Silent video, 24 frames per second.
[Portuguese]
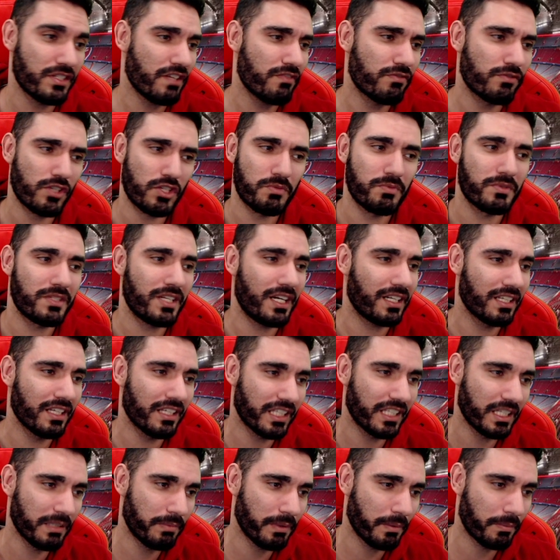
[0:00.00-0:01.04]
Já vou mostrar aqui a
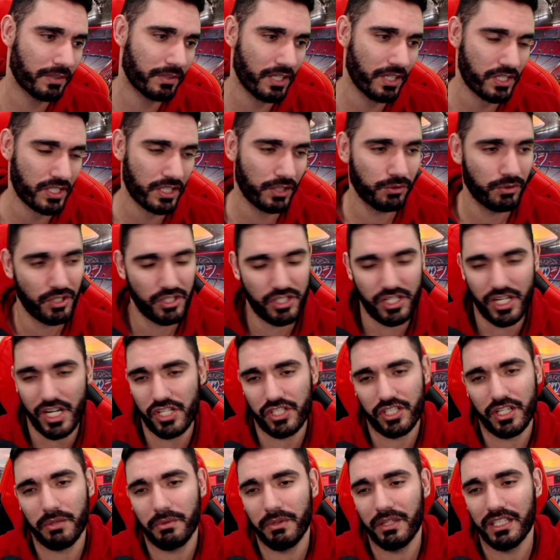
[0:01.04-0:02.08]
equipa, porque nesta altura já
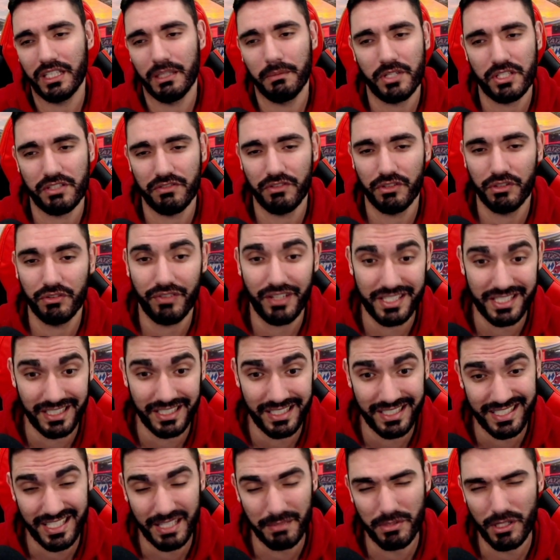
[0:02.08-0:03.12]
joguei com a equipa, este vídeo vai ser
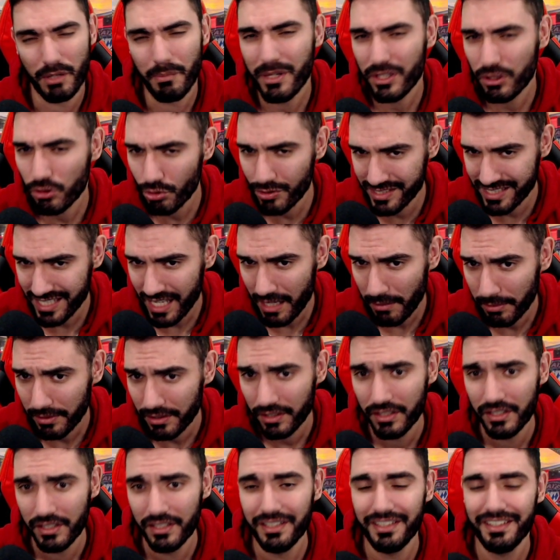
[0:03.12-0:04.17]
lançado especialmente no sábado.